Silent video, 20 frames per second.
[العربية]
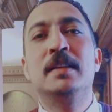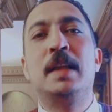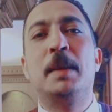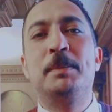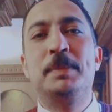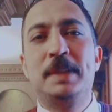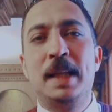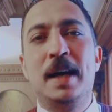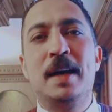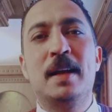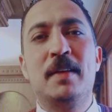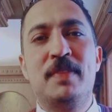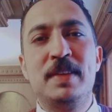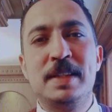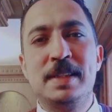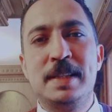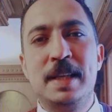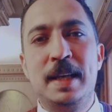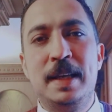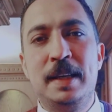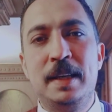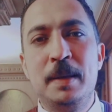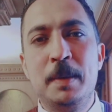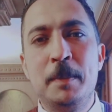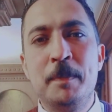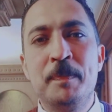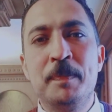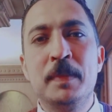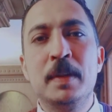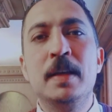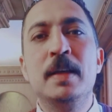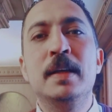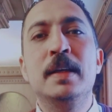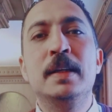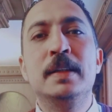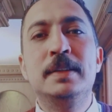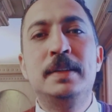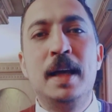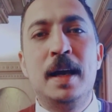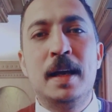طب تعرف ازاي
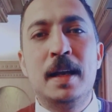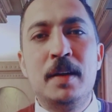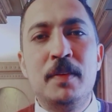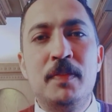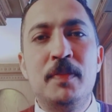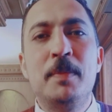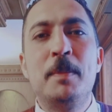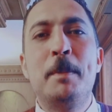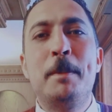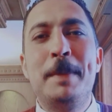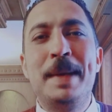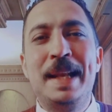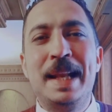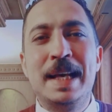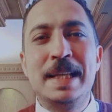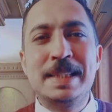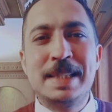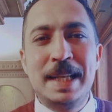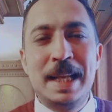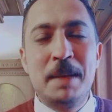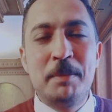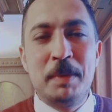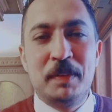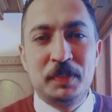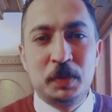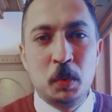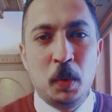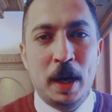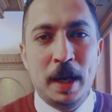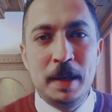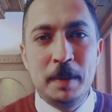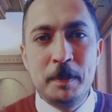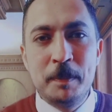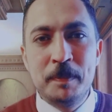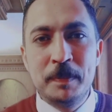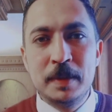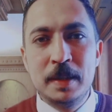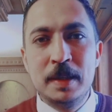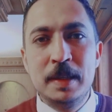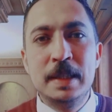تعرف بالاسئله المفتوحه
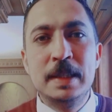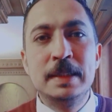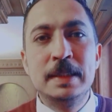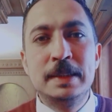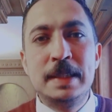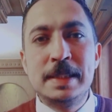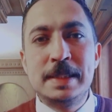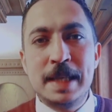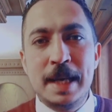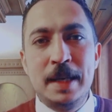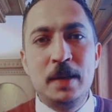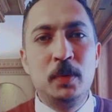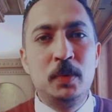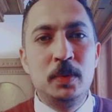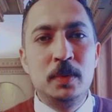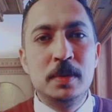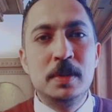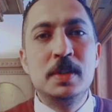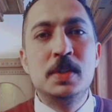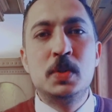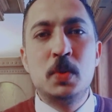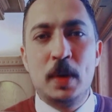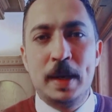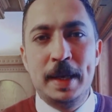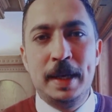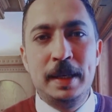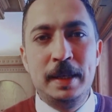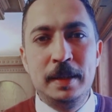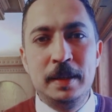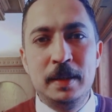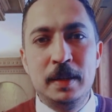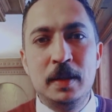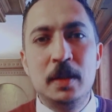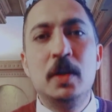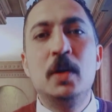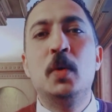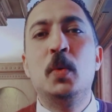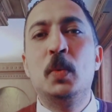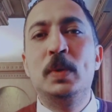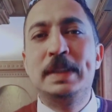تساله سؤال
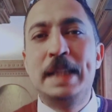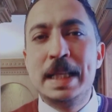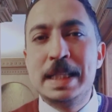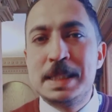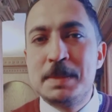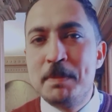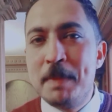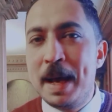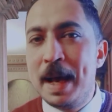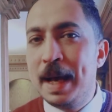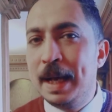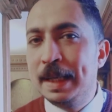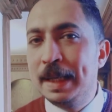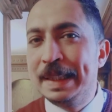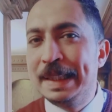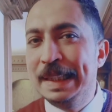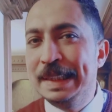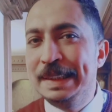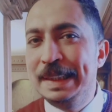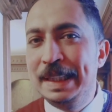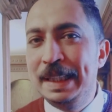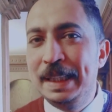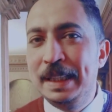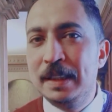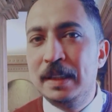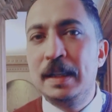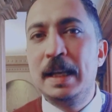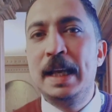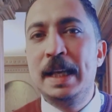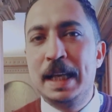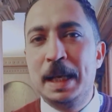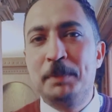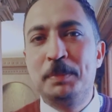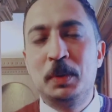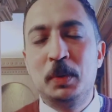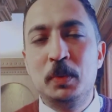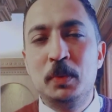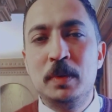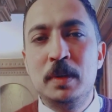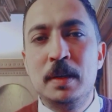وتسمع كتير
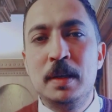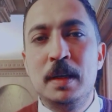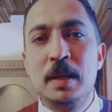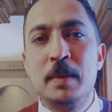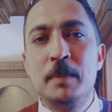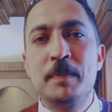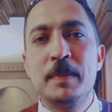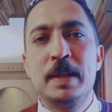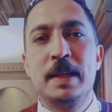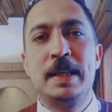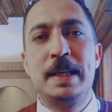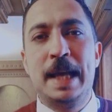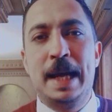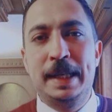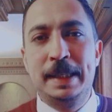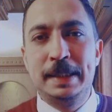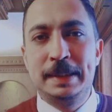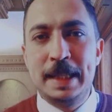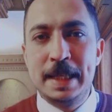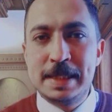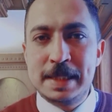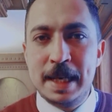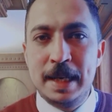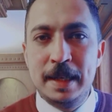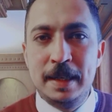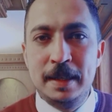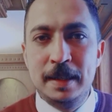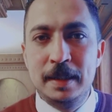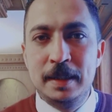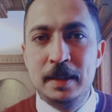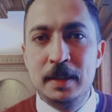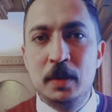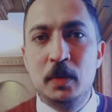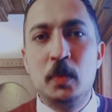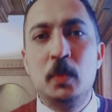اجابته يعني تسال